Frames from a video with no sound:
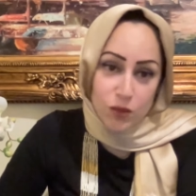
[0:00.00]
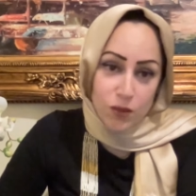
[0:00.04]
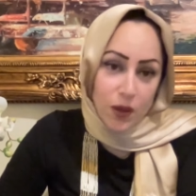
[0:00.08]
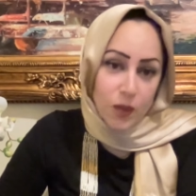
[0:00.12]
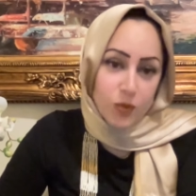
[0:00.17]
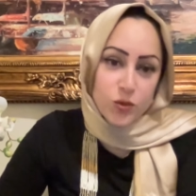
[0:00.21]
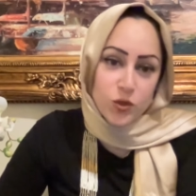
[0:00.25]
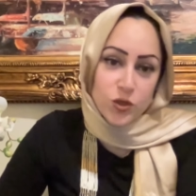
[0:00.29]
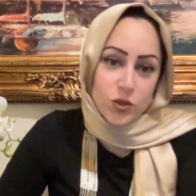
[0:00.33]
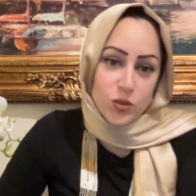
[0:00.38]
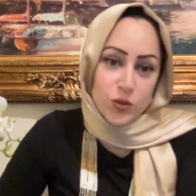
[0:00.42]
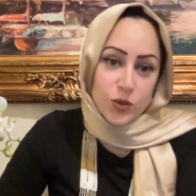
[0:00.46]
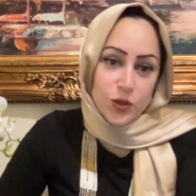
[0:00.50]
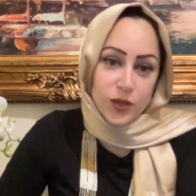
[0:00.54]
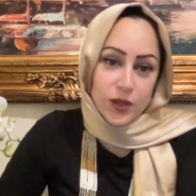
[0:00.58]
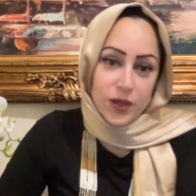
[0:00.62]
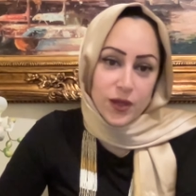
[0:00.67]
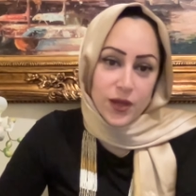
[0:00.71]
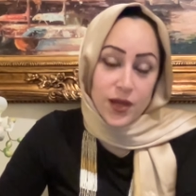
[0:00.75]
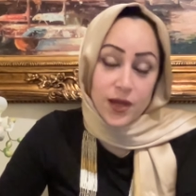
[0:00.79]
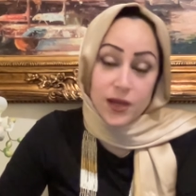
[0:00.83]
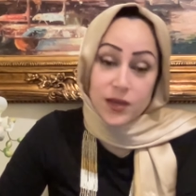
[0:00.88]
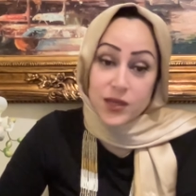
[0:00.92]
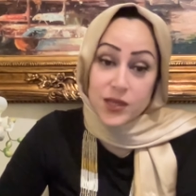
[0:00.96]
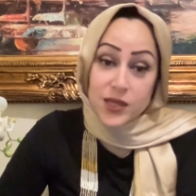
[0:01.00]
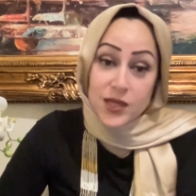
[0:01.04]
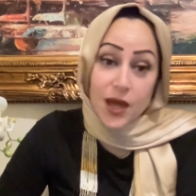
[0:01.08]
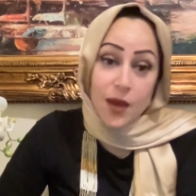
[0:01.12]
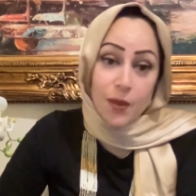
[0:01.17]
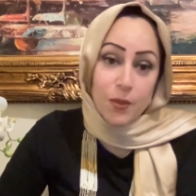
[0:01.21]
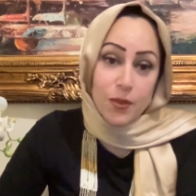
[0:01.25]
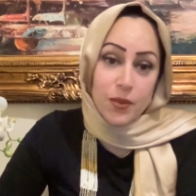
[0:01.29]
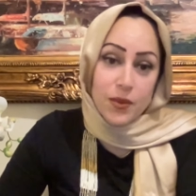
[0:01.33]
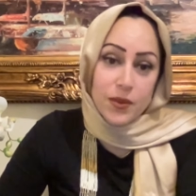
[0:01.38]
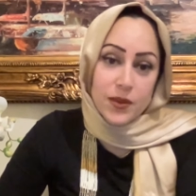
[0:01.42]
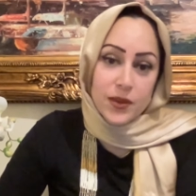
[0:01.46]
ما بتزبط غير هيك
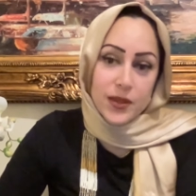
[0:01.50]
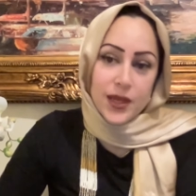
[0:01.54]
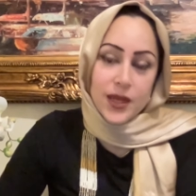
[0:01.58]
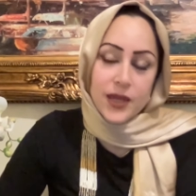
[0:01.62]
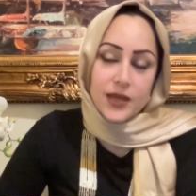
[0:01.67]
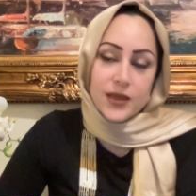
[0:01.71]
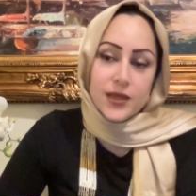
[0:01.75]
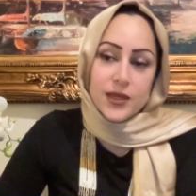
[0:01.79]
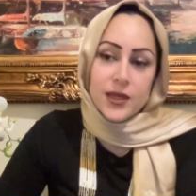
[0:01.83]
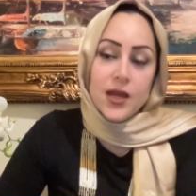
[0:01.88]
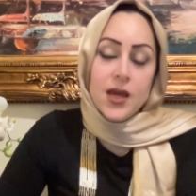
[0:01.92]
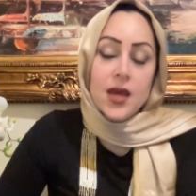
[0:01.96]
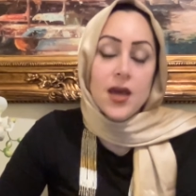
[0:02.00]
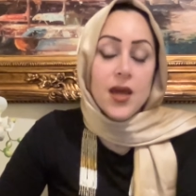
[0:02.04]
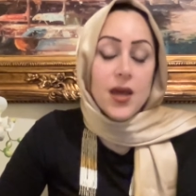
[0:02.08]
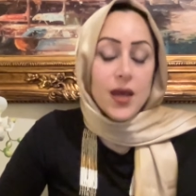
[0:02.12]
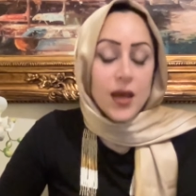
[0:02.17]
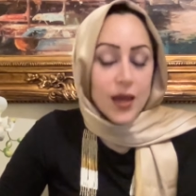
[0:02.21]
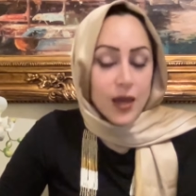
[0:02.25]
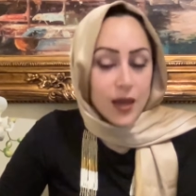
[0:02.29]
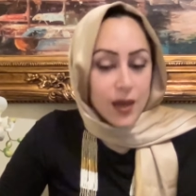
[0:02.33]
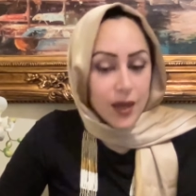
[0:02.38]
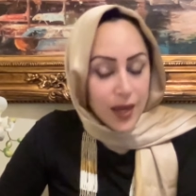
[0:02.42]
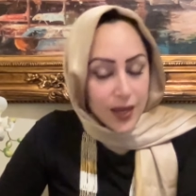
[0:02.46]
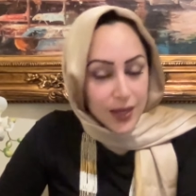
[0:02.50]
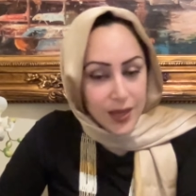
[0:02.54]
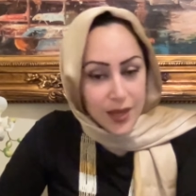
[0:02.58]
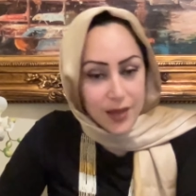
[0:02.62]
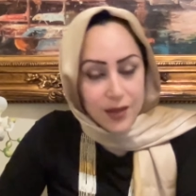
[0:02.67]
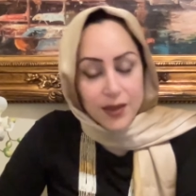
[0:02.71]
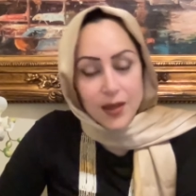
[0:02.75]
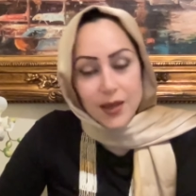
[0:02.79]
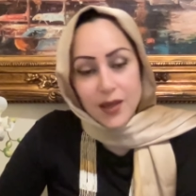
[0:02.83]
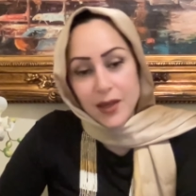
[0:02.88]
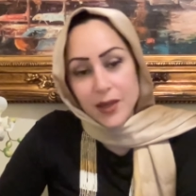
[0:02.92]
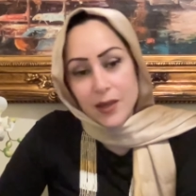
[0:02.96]
صعب يعني
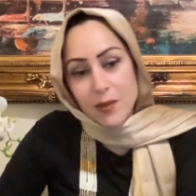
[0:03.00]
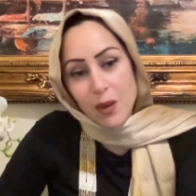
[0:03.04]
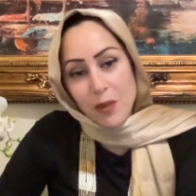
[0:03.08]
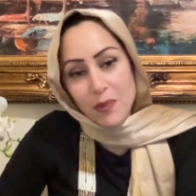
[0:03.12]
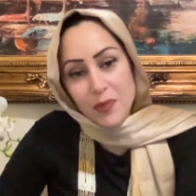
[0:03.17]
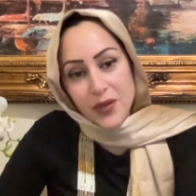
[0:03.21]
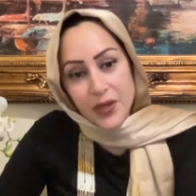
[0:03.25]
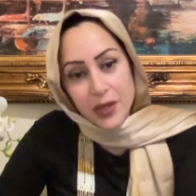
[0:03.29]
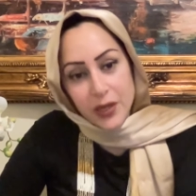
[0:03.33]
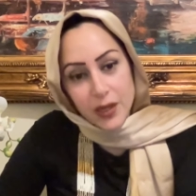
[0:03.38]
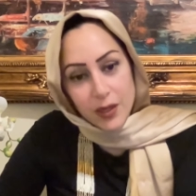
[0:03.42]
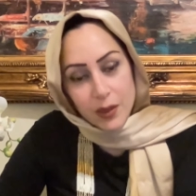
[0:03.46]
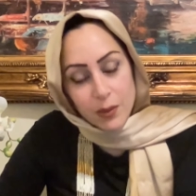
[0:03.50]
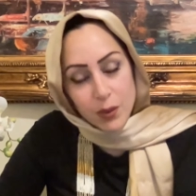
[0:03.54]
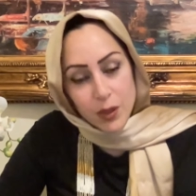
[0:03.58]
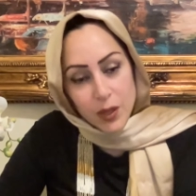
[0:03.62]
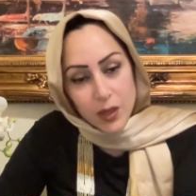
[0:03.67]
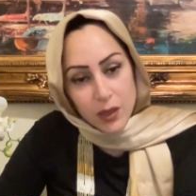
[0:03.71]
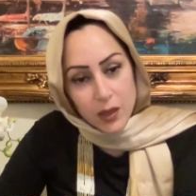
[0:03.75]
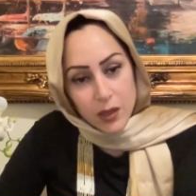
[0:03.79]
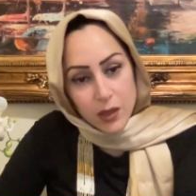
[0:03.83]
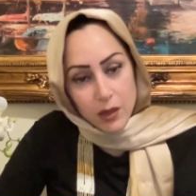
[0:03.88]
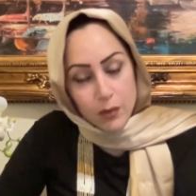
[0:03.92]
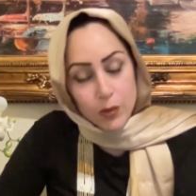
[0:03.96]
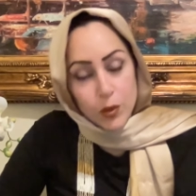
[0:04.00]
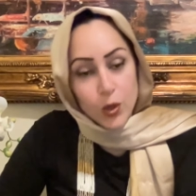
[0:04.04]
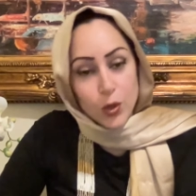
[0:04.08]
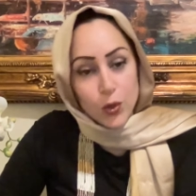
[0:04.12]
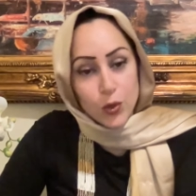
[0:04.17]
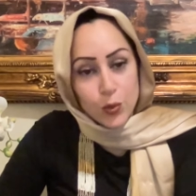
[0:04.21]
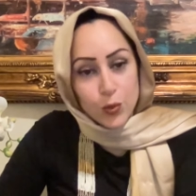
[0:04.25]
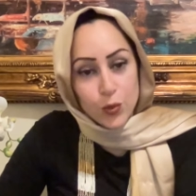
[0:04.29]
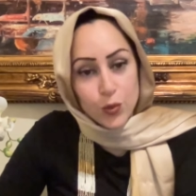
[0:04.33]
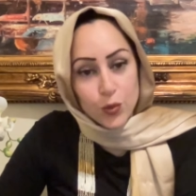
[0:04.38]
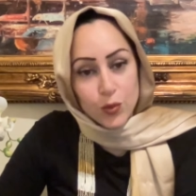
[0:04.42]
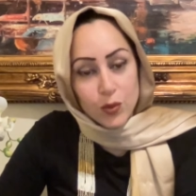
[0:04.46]
اجان احنا ما بنحكي
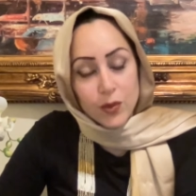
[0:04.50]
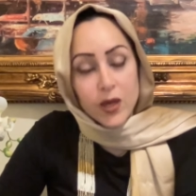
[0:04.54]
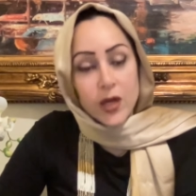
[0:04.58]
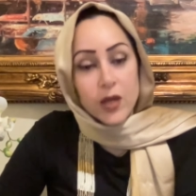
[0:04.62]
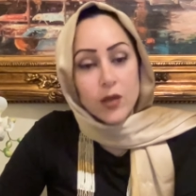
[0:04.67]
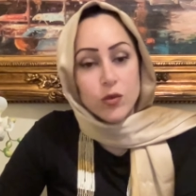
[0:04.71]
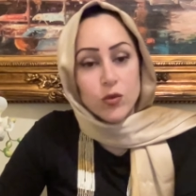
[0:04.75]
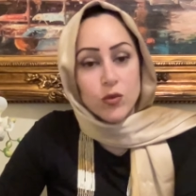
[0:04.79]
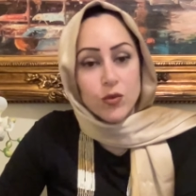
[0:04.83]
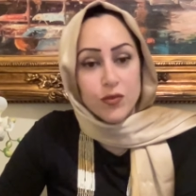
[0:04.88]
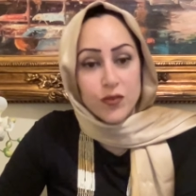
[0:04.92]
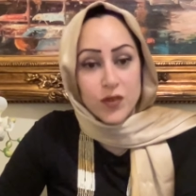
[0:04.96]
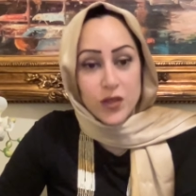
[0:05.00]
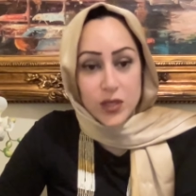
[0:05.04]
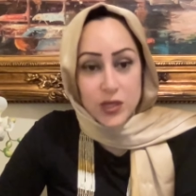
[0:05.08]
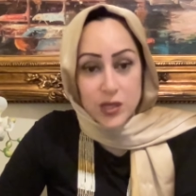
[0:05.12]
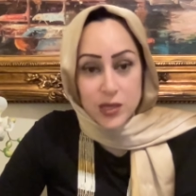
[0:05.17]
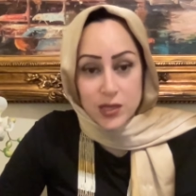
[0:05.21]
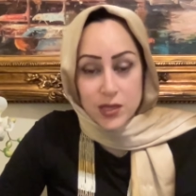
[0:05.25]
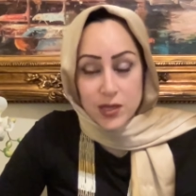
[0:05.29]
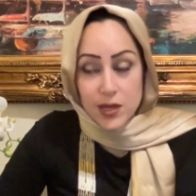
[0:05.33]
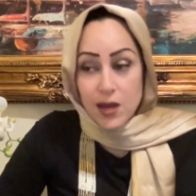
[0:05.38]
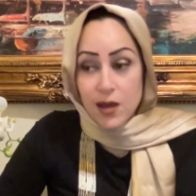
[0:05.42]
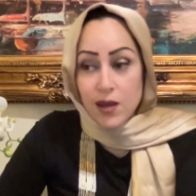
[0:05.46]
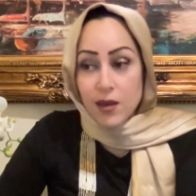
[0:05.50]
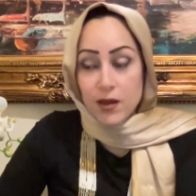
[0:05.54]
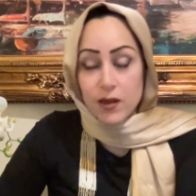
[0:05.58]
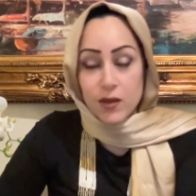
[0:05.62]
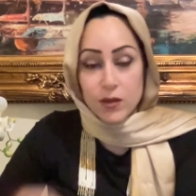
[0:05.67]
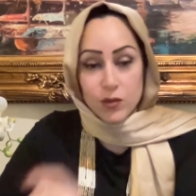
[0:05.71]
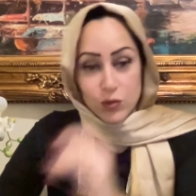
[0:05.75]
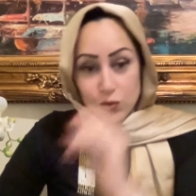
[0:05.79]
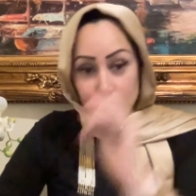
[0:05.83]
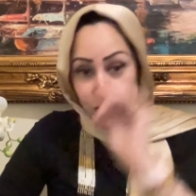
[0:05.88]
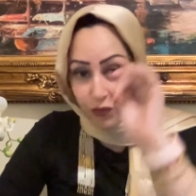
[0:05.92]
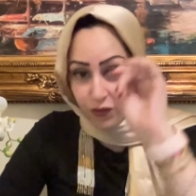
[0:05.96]
بالعموم لانه في نساء
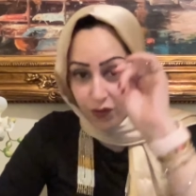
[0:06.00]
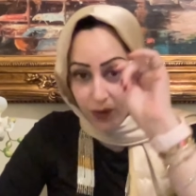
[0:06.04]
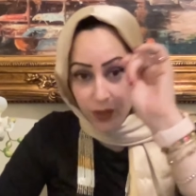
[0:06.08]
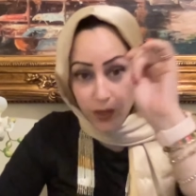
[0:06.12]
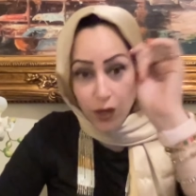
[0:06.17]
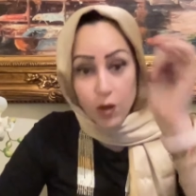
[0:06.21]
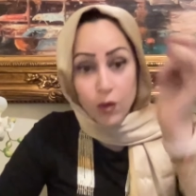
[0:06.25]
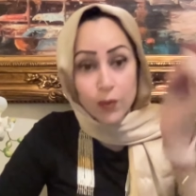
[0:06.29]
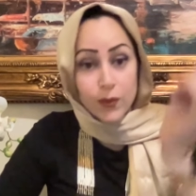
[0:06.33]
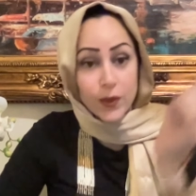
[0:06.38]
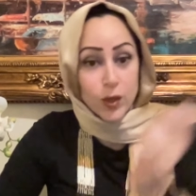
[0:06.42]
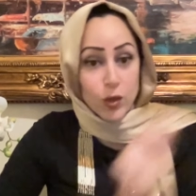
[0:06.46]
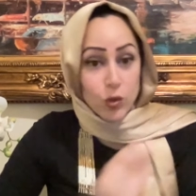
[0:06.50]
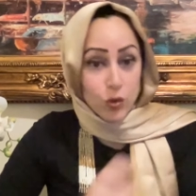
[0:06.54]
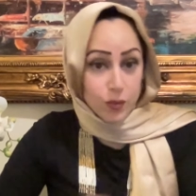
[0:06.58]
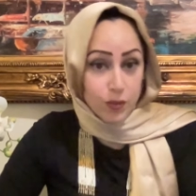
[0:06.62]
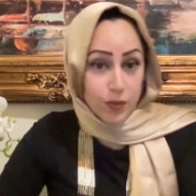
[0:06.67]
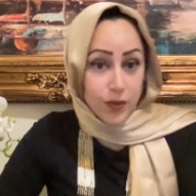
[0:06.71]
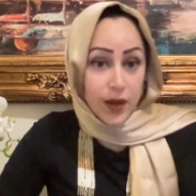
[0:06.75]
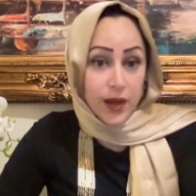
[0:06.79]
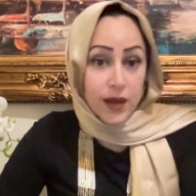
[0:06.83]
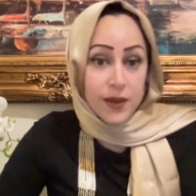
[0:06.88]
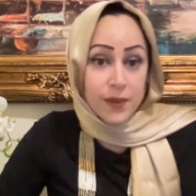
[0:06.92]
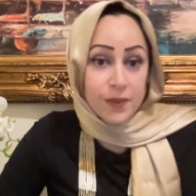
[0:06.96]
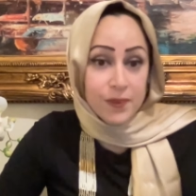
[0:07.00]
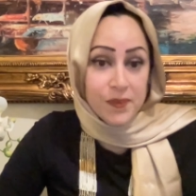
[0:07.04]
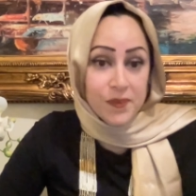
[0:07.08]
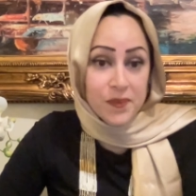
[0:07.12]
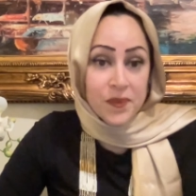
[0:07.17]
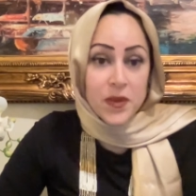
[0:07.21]
ترفع لهم القبعه